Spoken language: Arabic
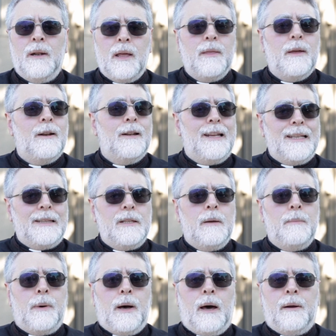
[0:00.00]
بنظر
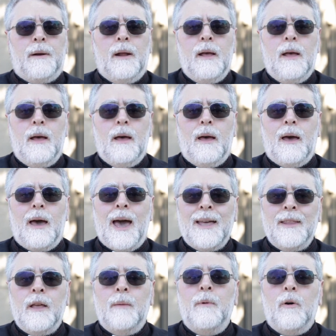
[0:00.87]
الاعتبار
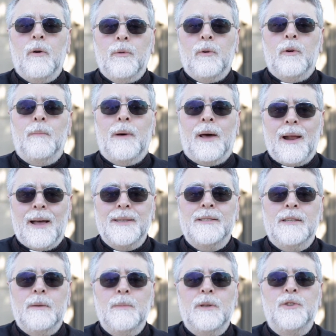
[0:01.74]
عدم حضور
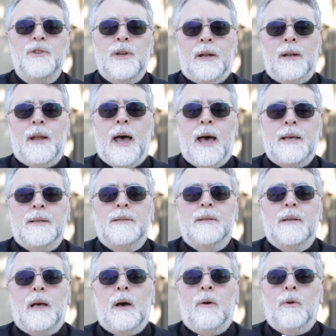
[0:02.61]
مراسيم
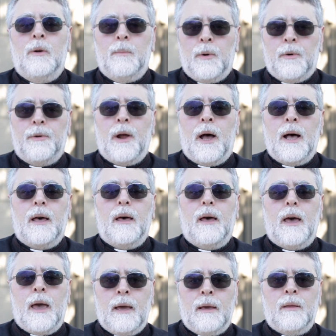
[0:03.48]
الجناز أو
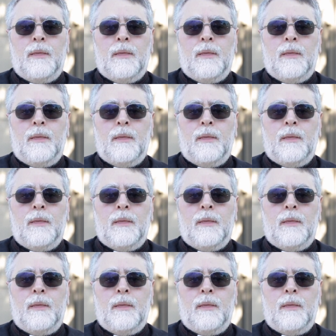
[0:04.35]
البراخ